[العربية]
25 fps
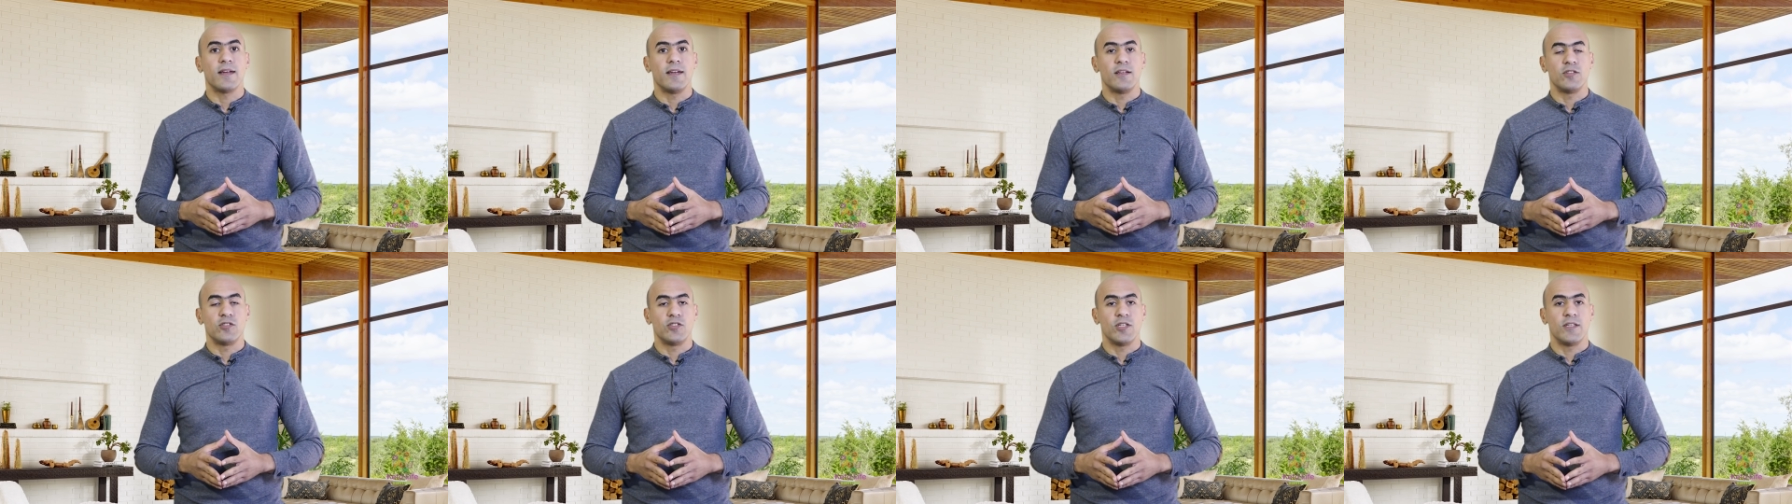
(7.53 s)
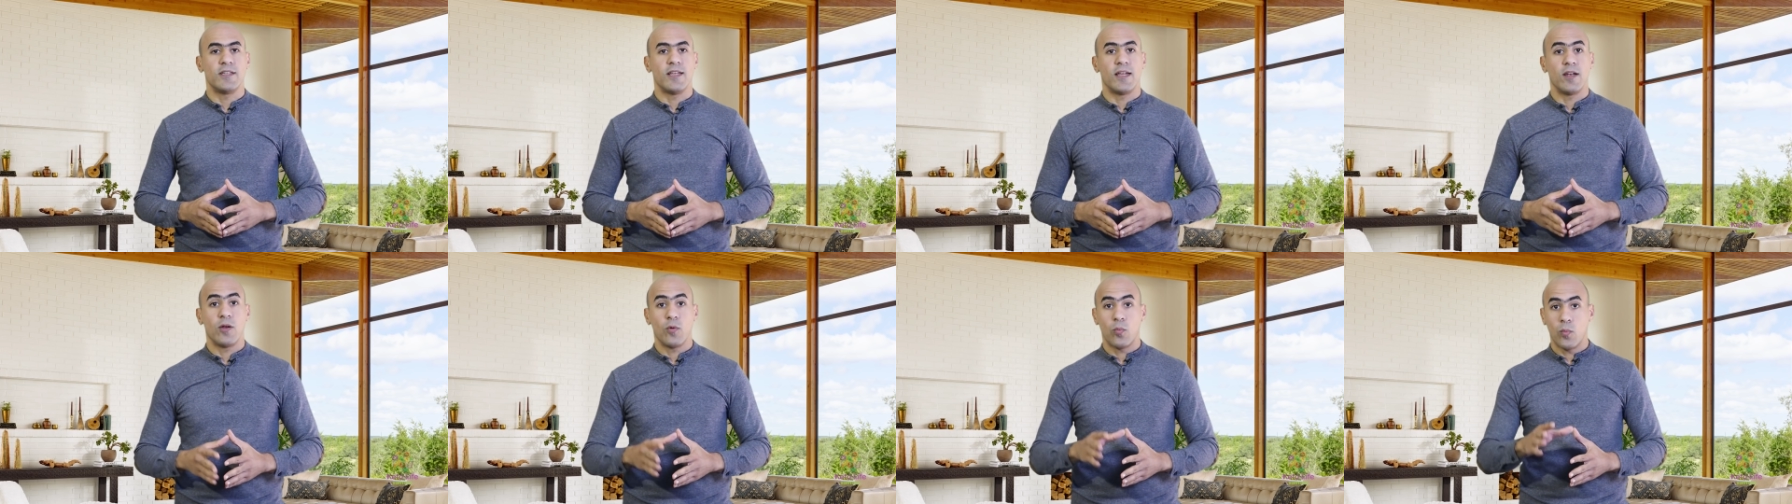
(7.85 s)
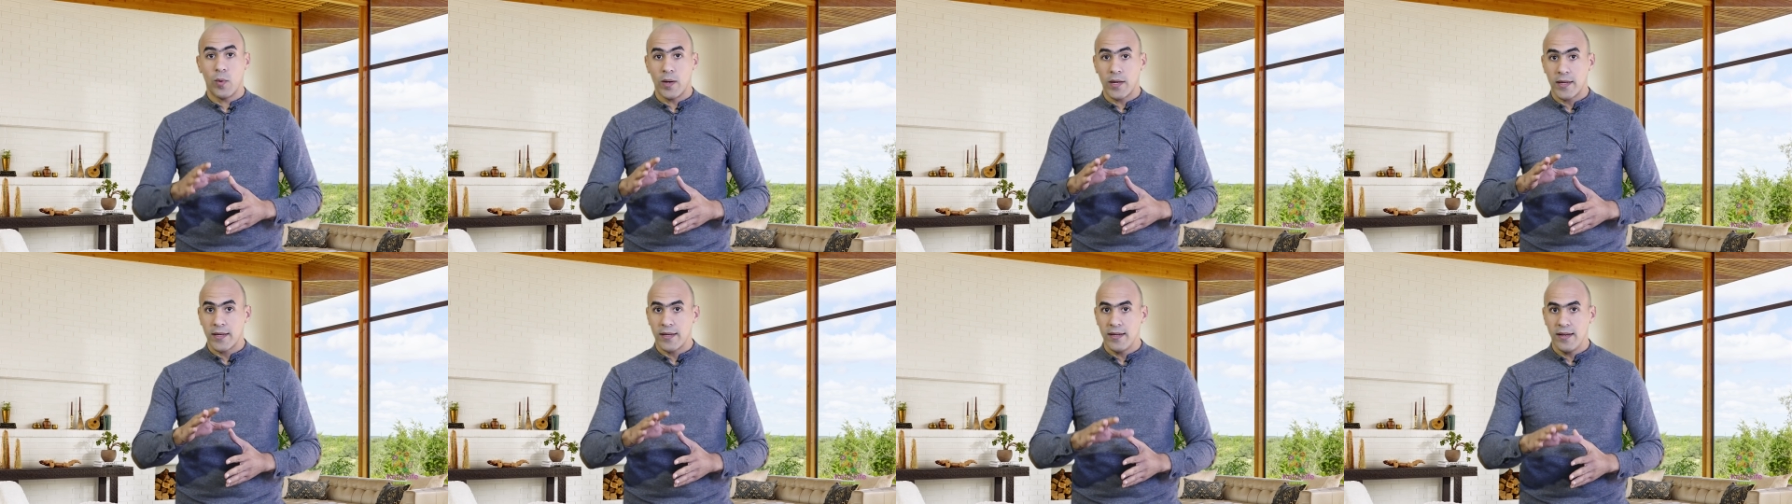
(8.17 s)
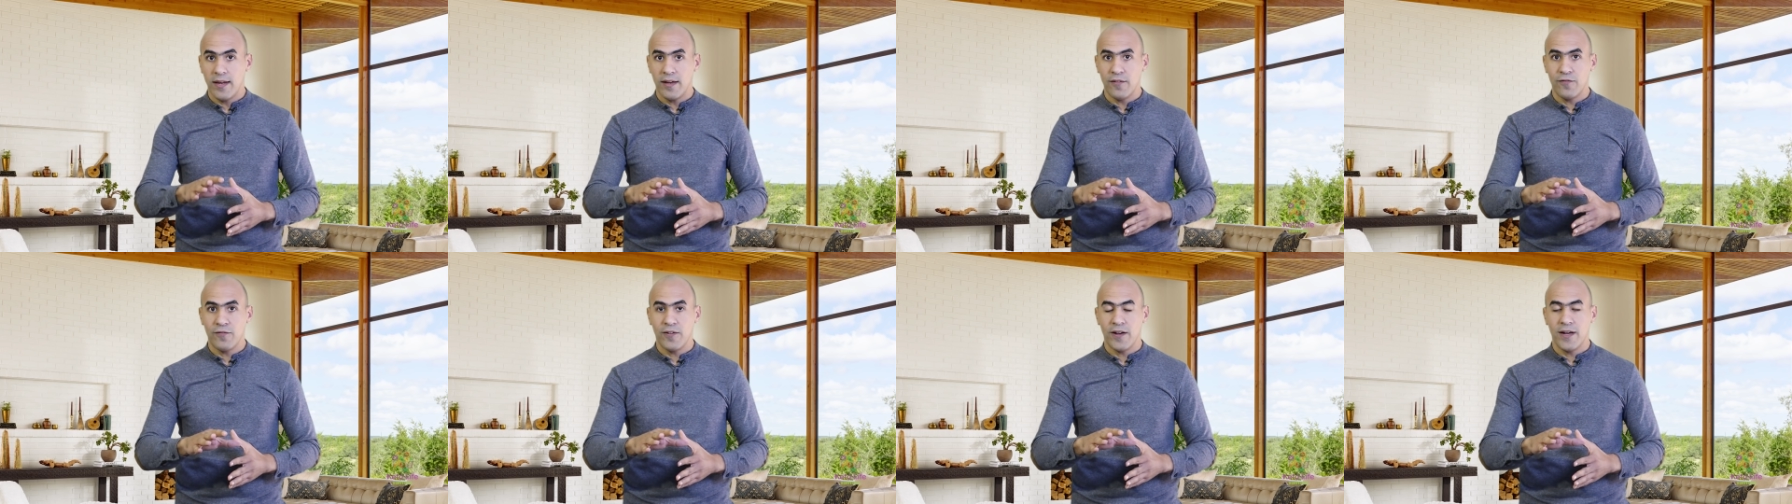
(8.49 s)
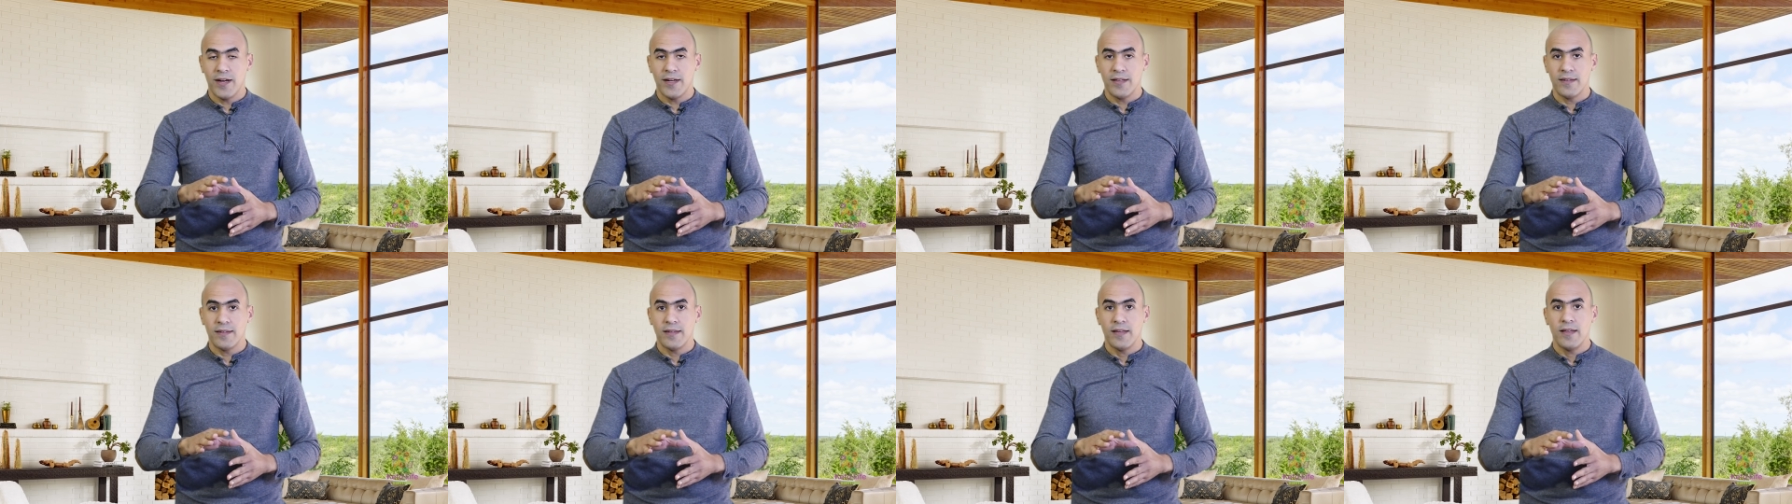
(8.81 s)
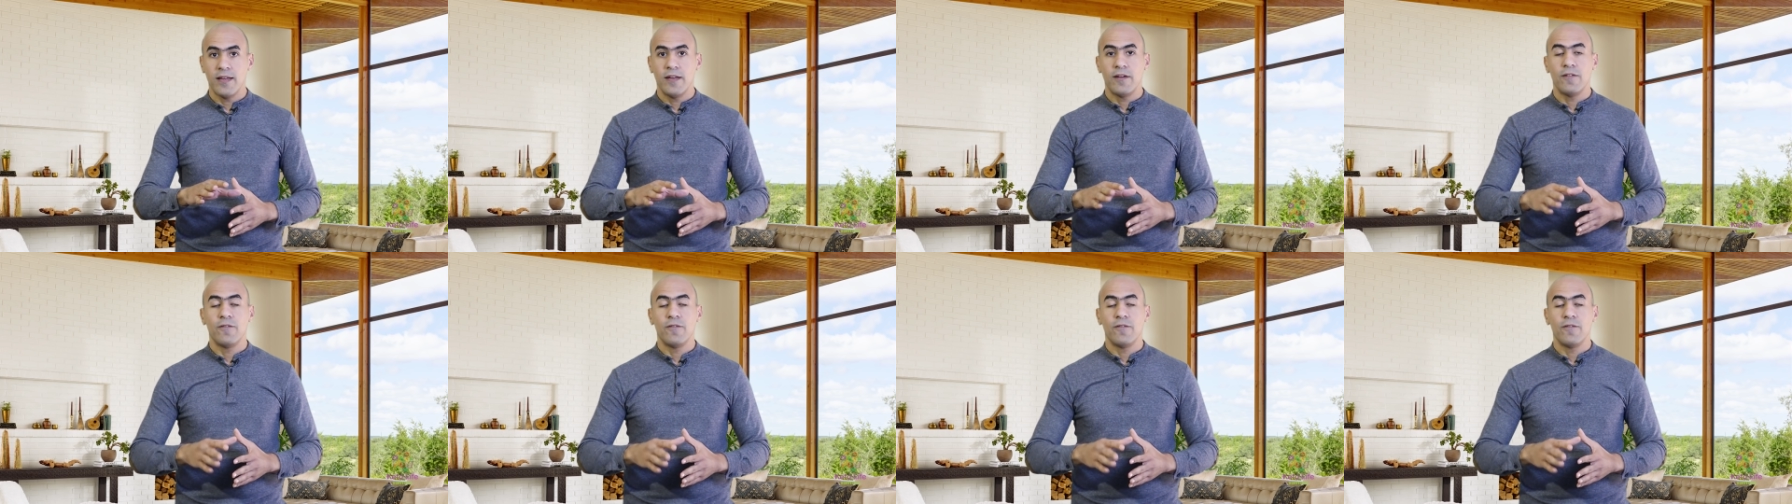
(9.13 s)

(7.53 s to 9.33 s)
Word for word: للجدل والخلافات